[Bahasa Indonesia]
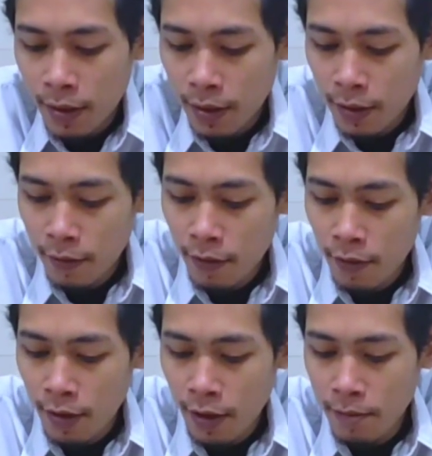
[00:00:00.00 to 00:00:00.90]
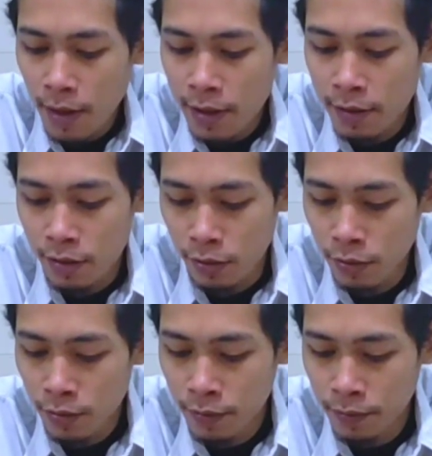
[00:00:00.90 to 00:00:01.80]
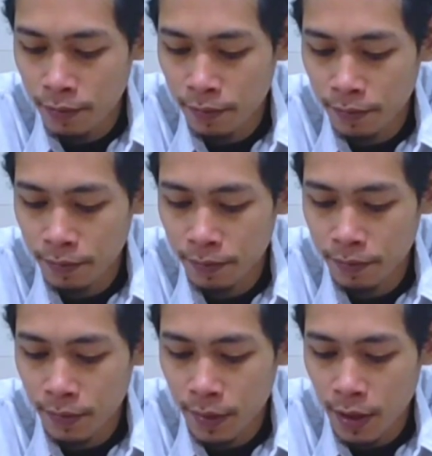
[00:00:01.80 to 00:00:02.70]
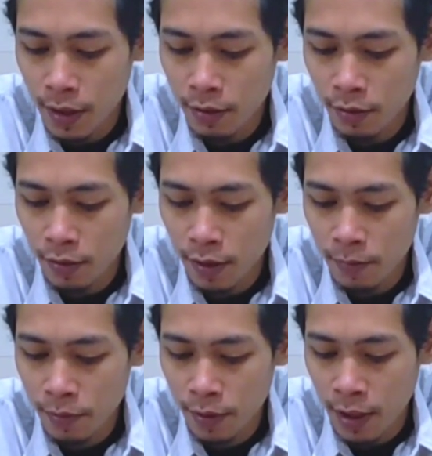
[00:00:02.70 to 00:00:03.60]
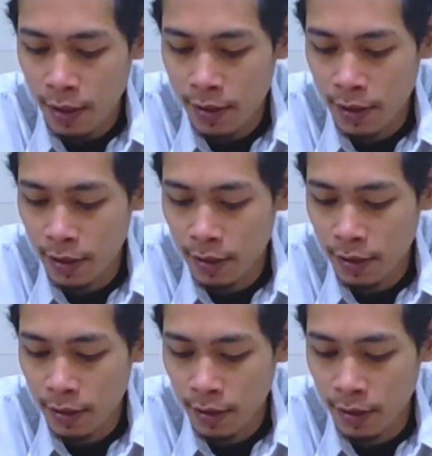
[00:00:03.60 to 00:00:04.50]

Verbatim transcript: maring wong kang maidu aitolabul hajat